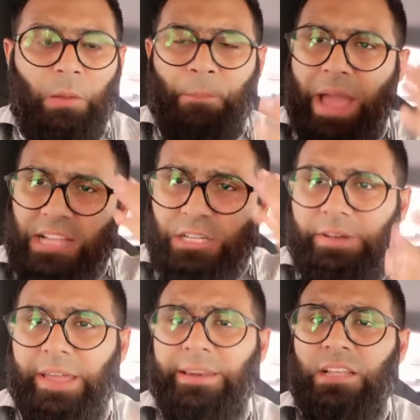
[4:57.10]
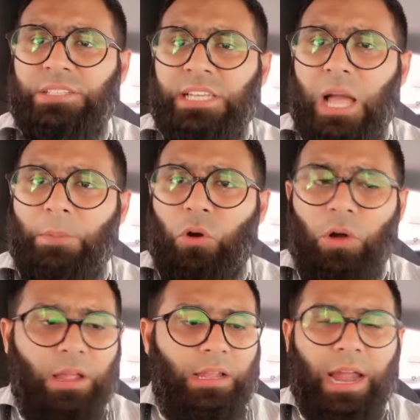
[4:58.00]
मैच अवेयरनेस नहीं है
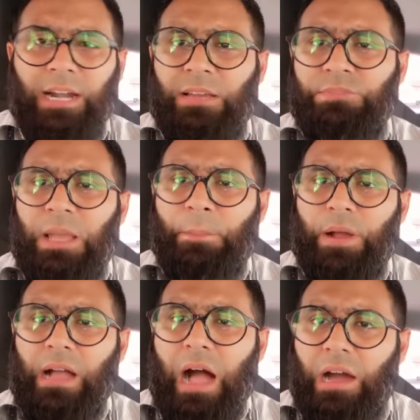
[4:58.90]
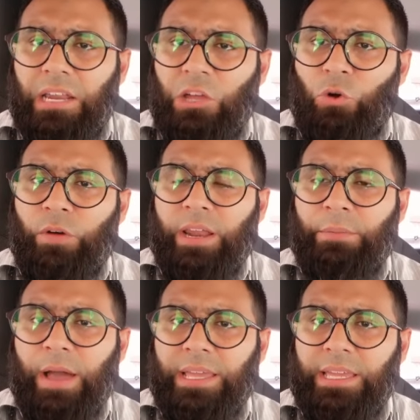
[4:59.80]
आपको एडम जैम्पा का आखिरी ओवर
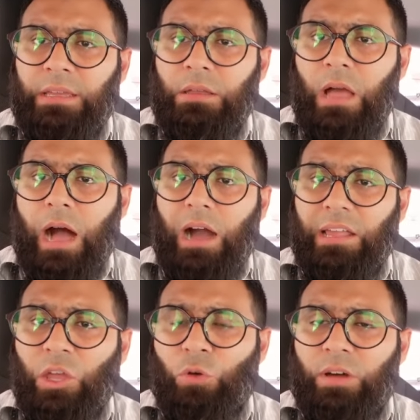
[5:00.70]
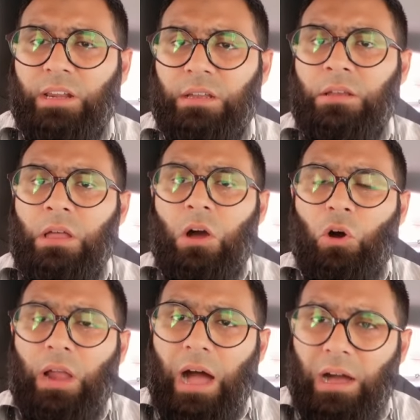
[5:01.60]
है भाई आखिरी ओवर
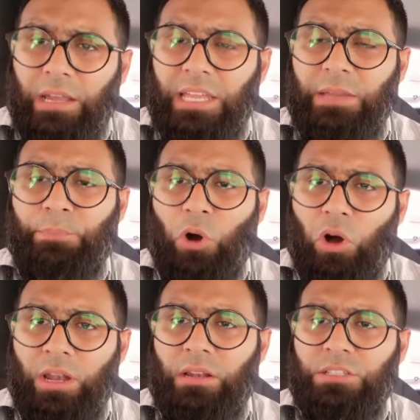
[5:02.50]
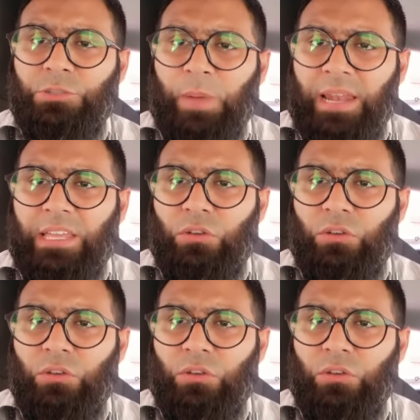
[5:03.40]
और आखिरी बॉल स्पेल की